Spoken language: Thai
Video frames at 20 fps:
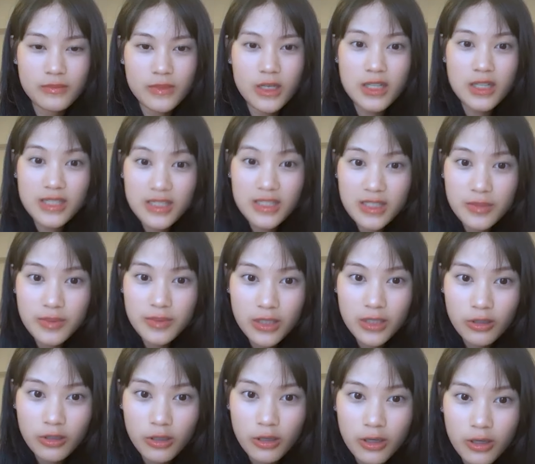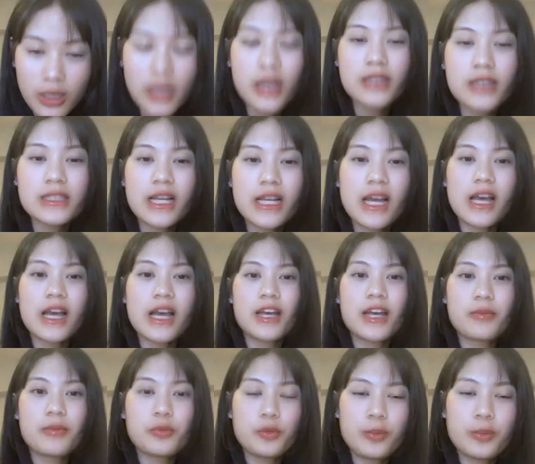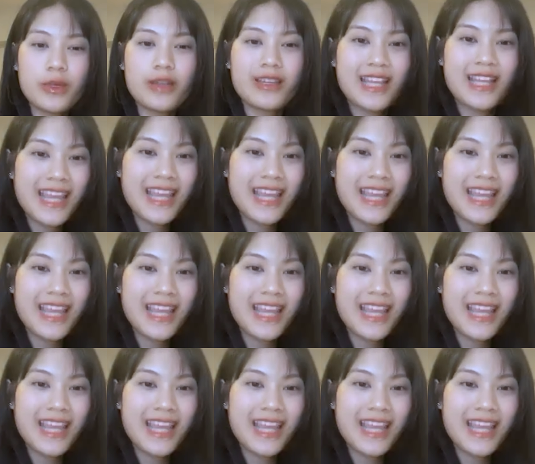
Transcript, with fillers: อาซจริงสิบเอ็ดก่อนหรออ่าใช่ พูดผิด